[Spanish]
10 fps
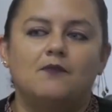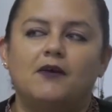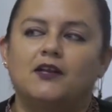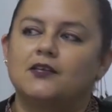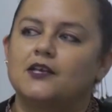
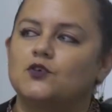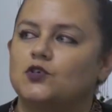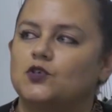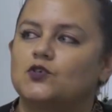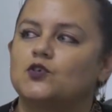Y esa es la
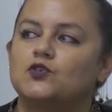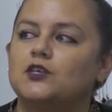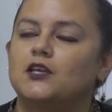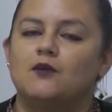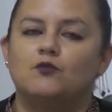parte que
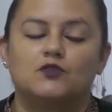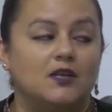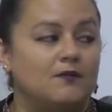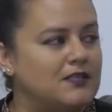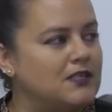nosotros
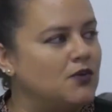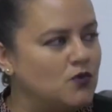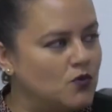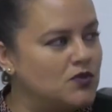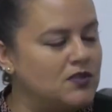consideramos
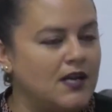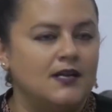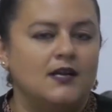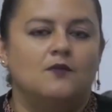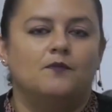demasiado
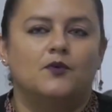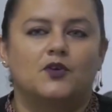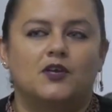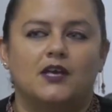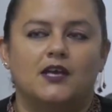injusta
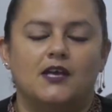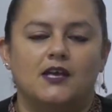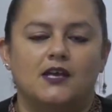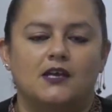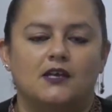
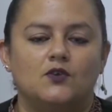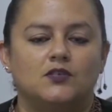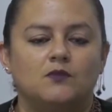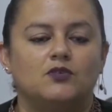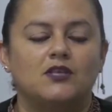
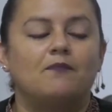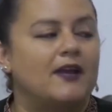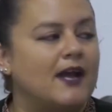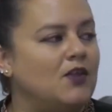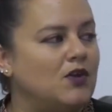porque nos
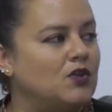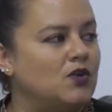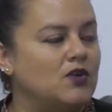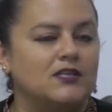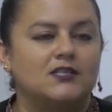hemos
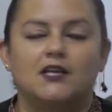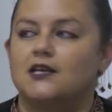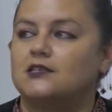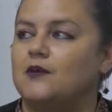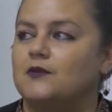apegado a todo
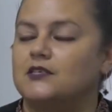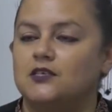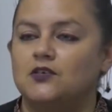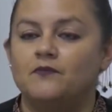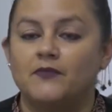lo que se haya
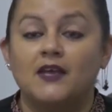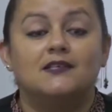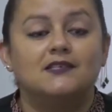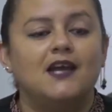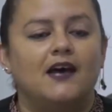
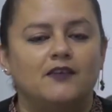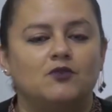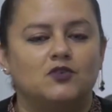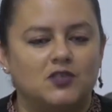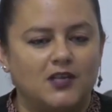establecido
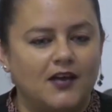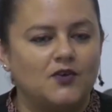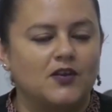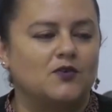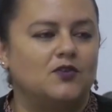se ha
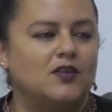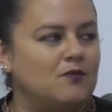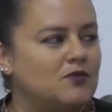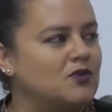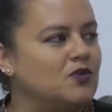demostrado
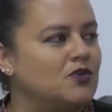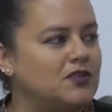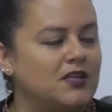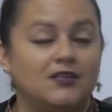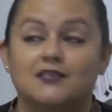que
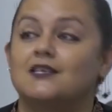contamos con